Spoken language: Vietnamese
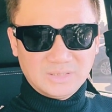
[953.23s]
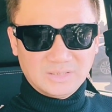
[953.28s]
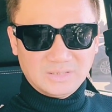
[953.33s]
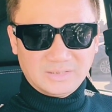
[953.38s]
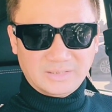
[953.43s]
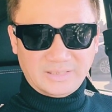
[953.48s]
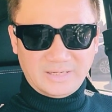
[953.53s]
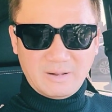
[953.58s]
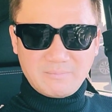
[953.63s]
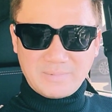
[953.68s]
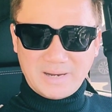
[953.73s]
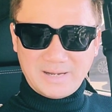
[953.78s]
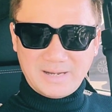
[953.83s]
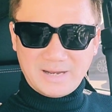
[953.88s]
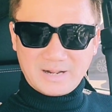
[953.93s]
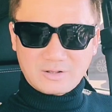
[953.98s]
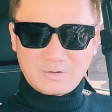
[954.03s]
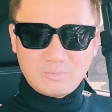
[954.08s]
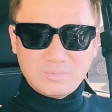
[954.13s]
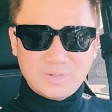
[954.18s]
thì hôm nay
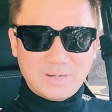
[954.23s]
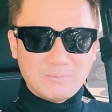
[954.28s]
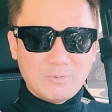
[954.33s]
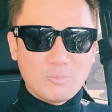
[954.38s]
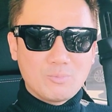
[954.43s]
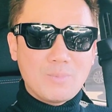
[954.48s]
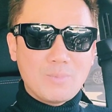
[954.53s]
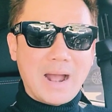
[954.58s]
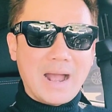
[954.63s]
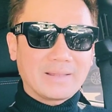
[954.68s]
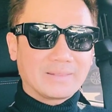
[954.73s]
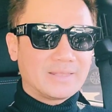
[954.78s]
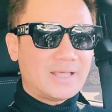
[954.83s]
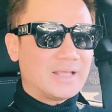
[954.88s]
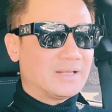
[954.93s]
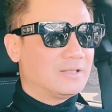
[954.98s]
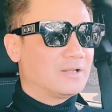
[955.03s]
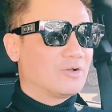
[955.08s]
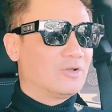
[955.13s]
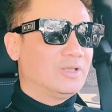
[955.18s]
là cũng là mùng 3
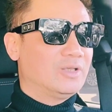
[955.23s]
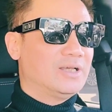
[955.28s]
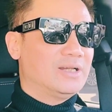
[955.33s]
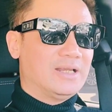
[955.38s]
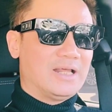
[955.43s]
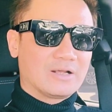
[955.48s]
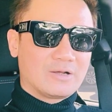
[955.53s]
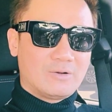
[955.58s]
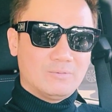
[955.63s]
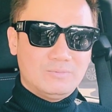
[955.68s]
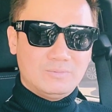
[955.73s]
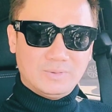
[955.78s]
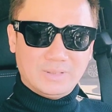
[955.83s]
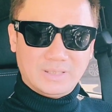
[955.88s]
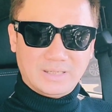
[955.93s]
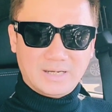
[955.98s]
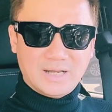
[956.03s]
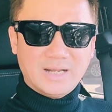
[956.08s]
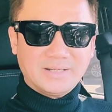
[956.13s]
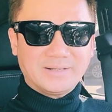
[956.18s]
Tết là coi như là cũng
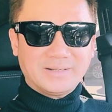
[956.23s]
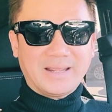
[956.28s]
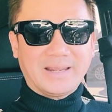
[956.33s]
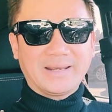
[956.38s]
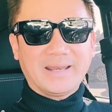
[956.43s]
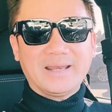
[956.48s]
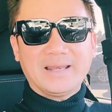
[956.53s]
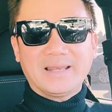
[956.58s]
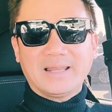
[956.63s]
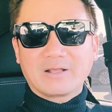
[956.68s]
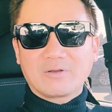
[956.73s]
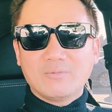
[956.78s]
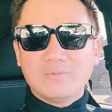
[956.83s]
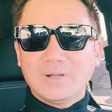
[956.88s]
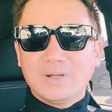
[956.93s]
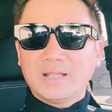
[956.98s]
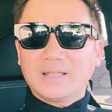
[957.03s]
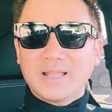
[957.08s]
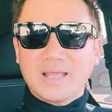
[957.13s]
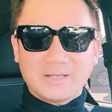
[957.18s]
ờ, hết ngày đây là cũng
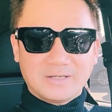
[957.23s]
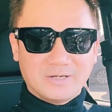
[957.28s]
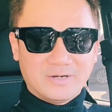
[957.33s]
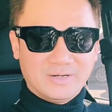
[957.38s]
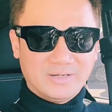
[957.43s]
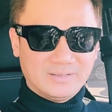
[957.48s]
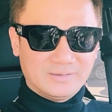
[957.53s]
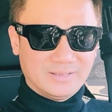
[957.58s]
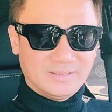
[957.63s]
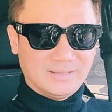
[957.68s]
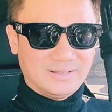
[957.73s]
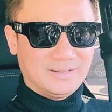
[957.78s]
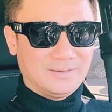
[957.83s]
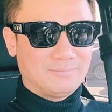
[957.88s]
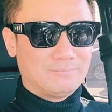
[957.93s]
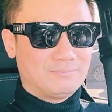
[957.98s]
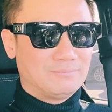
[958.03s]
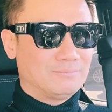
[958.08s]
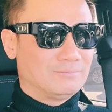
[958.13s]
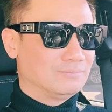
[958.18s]
hết Tết rồi à,
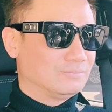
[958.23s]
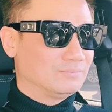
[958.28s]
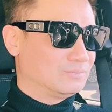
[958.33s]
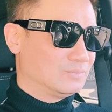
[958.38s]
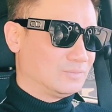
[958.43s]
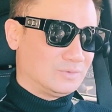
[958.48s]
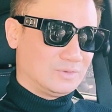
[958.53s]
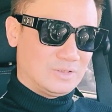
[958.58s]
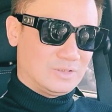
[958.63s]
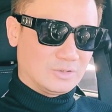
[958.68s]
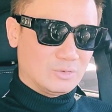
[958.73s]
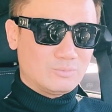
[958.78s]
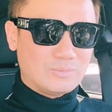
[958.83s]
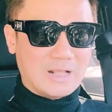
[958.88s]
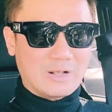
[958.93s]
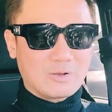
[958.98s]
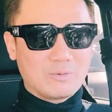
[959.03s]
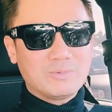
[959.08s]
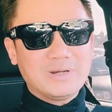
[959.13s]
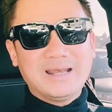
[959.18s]
chúng
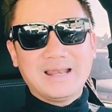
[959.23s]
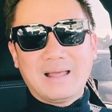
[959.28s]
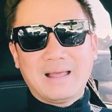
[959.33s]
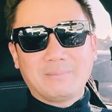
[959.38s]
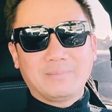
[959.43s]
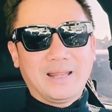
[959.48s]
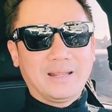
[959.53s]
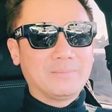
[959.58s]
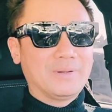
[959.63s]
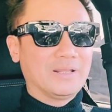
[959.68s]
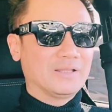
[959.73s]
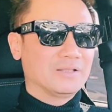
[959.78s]
ta cũng đi làm lại bình